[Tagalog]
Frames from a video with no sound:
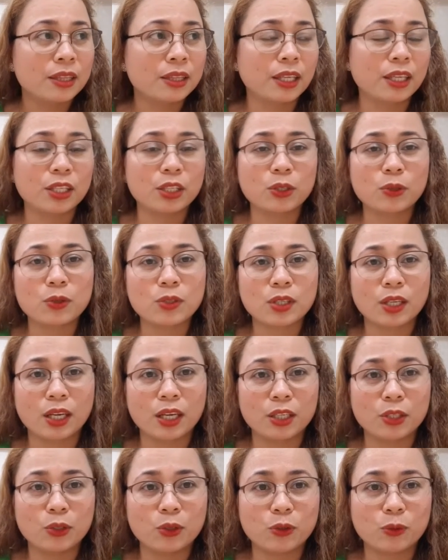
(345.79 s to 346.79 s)
Thank you sa
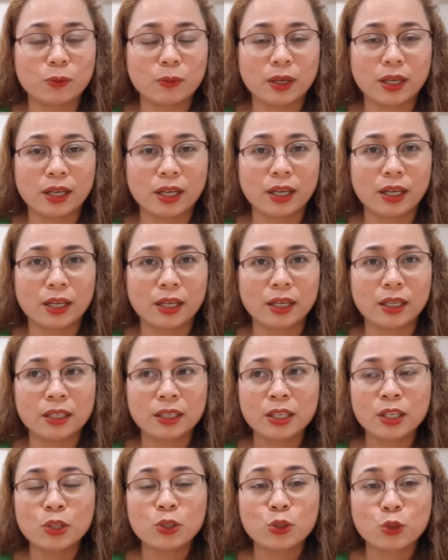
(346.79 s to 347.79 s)
inyong mga
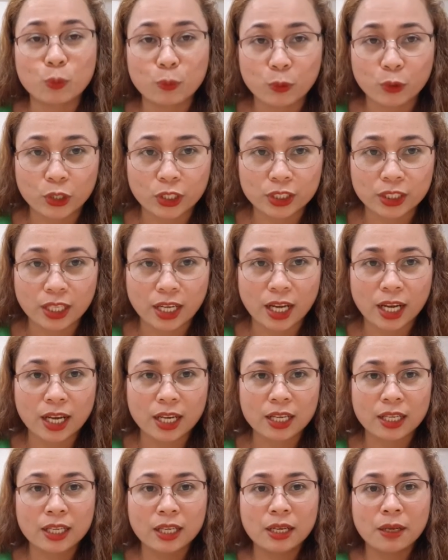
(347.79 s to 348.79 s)

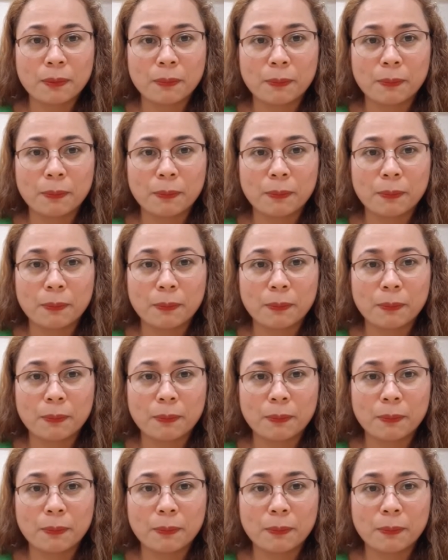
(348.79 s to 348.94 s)
suporta